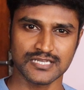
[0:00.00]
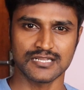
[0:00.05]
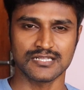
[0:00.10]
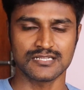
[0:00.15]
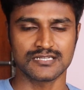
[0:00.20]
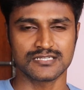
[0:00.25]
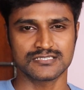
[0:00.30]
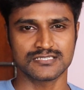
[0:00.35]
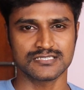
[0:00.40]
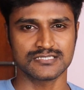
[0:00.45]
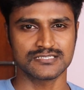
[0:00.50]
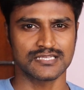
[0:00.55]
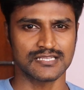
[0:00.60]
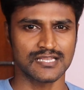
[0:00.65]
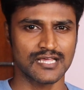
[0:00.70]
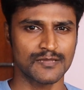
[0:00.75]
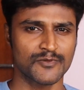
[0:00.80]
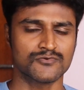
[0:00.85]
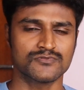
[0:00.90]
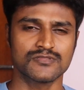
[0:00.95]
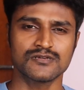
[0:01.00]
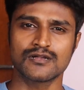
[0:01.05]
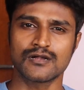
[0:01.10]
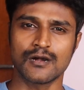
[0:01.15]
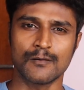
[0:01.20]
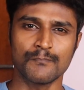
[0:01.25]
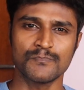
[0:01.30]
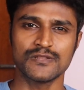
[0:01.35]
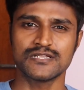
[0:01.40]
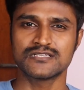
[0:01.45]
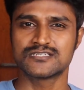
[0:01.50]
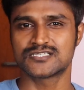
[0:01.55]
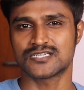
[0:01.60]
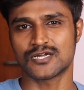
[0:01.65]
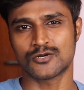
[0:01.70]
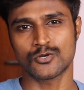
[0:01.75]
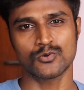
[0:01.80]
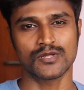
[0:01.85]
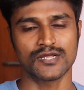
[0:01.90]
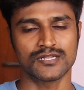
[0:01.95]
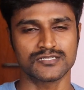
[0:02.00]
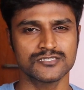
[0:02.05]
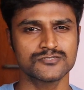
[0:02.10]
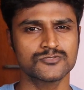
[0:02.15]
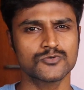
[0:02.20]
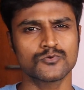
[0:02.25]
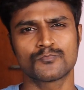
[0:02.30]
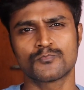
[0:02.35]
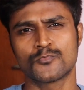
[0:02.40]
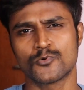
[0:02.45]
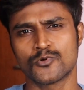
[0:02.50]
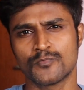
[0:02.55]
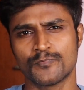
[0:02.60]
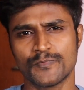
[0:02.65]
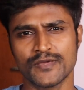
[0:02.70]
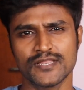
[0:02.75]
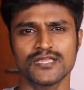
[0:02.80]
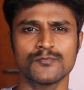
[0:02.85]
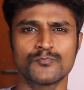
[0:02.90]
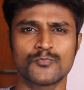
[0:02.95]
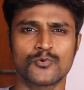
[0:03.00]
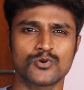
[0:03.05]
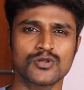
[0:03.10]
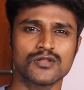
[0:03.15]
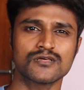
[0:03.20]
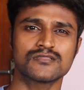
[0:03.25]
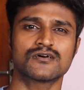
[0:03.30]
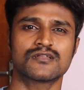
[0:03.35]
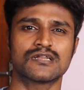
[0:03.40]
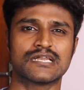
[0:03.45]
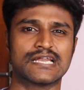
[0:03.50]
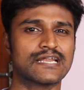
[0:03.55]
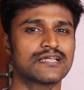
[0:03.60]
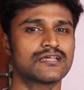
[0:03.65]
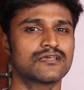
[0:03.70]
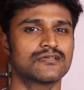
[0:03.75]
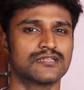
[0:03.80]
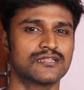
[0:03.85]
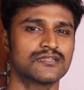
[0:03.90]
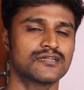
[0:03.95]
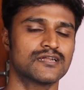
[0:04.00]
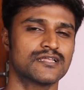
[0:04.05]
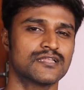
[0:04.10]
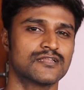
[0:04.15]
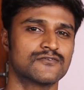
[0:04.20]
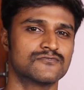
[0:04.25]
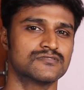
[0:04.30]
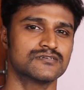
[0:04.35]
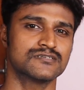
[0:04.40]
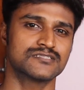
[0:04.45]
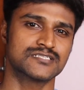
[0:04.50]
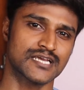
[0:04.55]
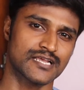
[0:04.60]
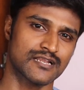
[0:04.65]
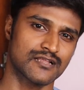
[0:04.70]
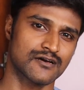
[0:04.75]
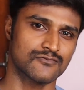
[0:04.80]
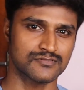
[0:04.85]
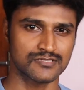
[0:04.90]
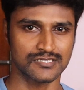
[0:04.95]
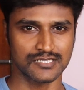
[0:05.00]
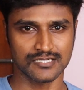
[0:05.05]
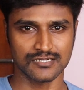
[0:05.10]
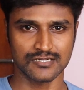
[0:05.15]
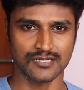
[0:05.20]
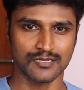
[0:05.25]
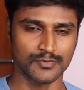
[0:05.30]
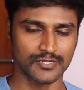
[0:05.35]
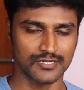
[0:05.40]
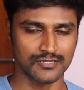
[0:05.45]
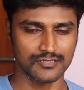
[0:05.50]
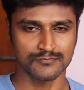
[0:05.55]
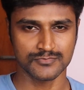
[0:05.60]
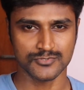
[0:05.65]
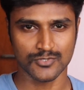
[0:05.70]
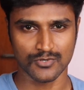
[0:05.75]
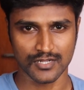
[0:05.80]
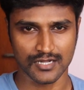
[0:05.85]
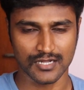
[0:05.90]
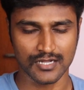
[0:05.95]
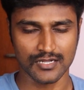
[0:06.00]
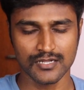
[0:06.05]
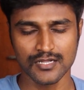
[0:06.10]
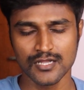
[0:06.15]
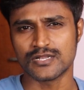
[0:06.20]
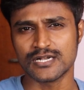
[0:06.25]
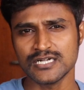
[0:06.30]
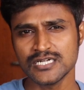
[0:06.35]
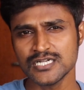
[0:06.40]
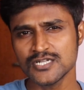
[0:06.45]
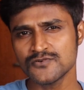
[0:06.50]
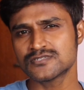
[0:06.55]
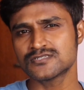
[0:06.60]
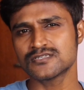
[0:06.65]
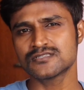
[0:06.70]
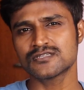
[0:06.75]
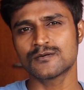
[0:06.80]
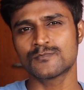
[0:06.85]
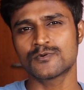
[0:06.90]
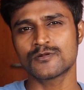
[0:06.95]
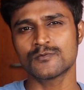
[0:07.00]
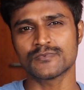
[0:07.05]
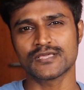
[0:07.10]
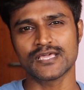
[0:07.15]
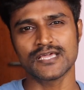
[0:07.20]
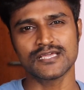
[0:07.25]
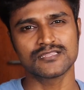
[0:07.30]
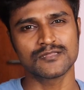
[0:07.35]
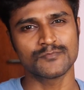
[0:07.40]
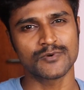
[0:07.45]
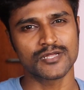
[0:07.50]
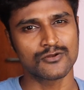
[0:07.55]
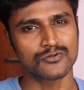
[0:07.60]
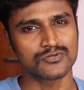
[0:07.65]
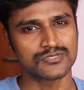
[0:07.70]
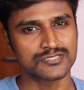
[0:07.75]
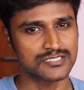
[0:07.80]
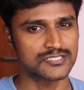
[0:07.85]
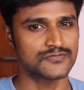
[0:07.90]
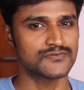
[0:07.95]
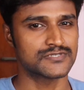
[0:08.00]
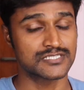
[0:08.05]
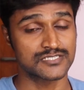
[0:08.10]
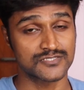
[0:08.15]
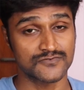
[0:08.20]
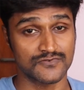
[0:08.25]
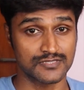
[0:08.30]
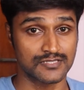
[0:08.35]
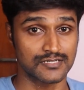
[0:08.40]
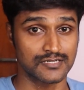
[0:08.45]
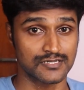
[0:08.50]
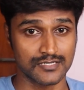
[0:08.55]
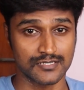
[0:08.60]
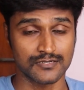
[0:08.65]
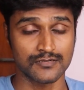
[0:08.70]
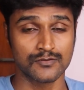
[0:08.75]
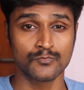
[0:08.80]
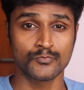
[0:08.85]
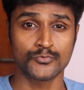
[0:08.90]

ஸ்கேல் இண்டஸ்ட்ரீஸ் எல்லாமே வந்து கம்ப்ளீட் ஷட் டவுன் ஆயிடுச்சு ஸோ ஒரு பெரிய பொருளாதார நெருக் நெருக்கடியில் வந்து சைனா வந்து இருக்குது அப்படின்றதும் சொல்கிறாங்க ரெண்டு வருஷத்துக்கு அப்புறம் ஏன் இந்த மாதிரியான சுச்சுவேஷன்ஸ் வந்திருக்கு